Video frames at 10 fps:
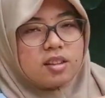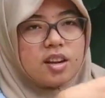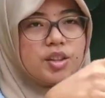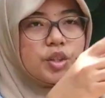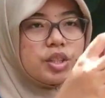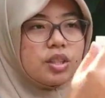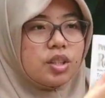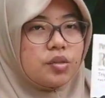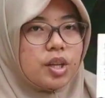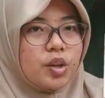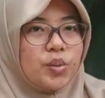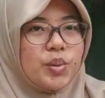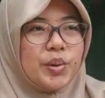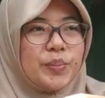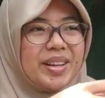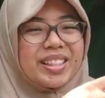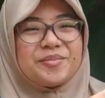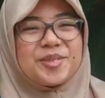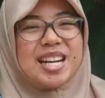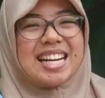Rianto Tiwi Kromo,
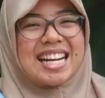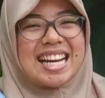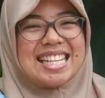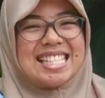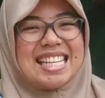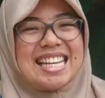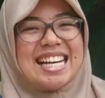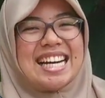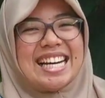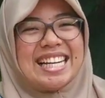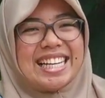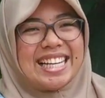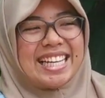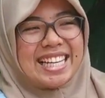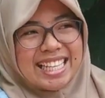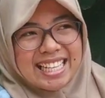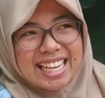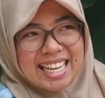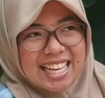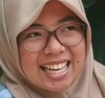Pertempuran Rahasia.
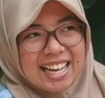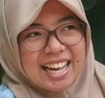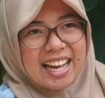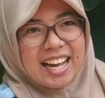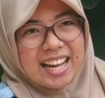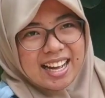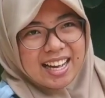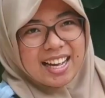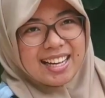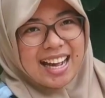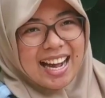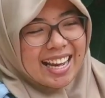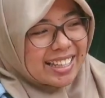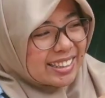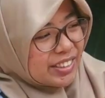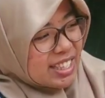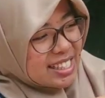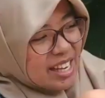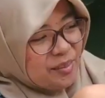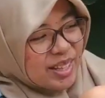Nah, eh, ada yang tahu
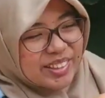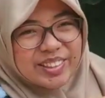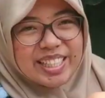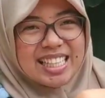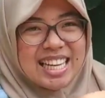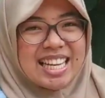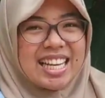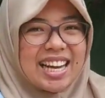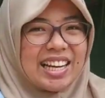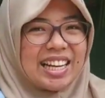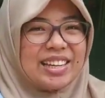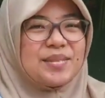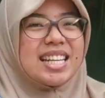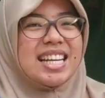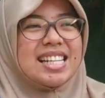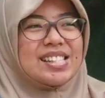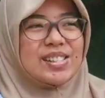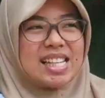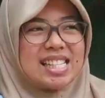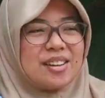ini siapa tokohnya? Kalian
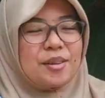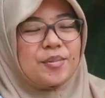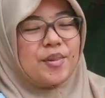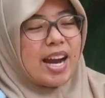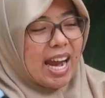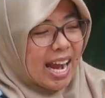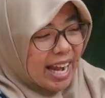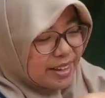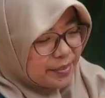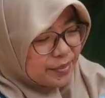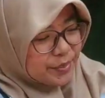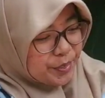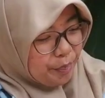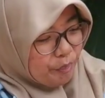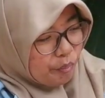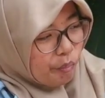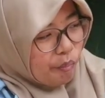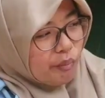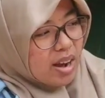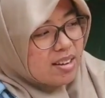bagian suka sama pewayangan,
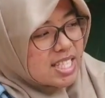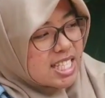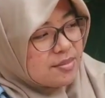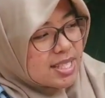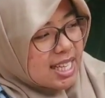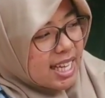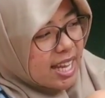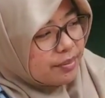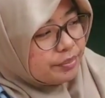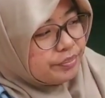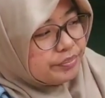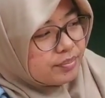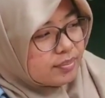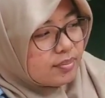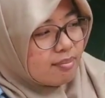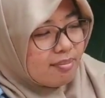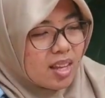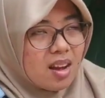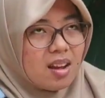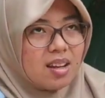di sini bisa lihat
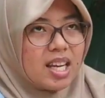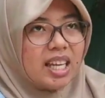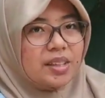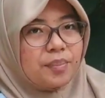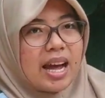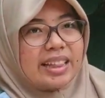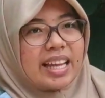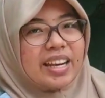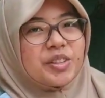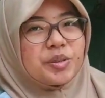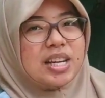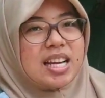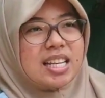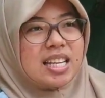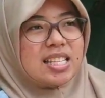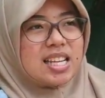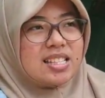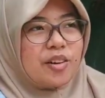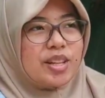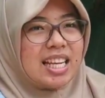ini kata pengantarnya juga dari
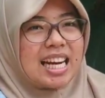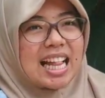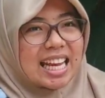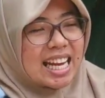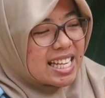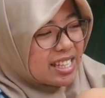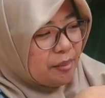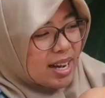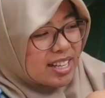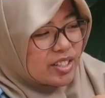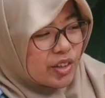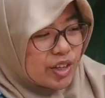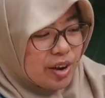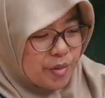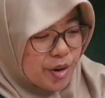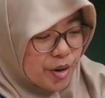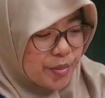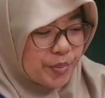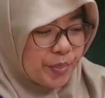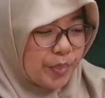sastrawan terkenal ya dari Sapardi Djoko
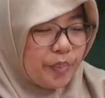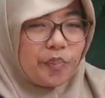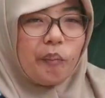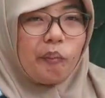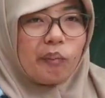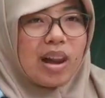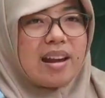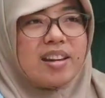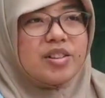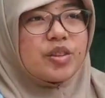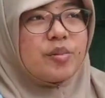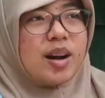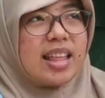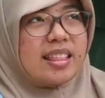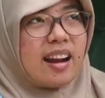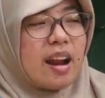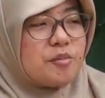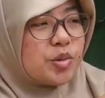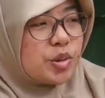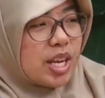Damono dia juga
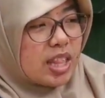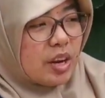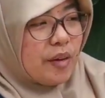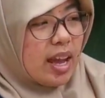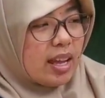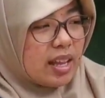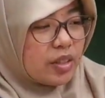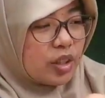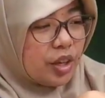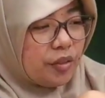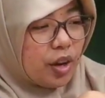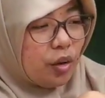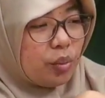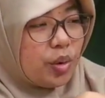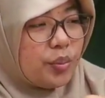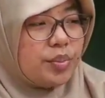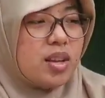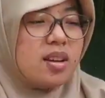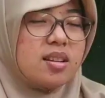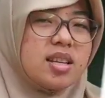mengantarkan bukunya Triwiyanto Triwikromo.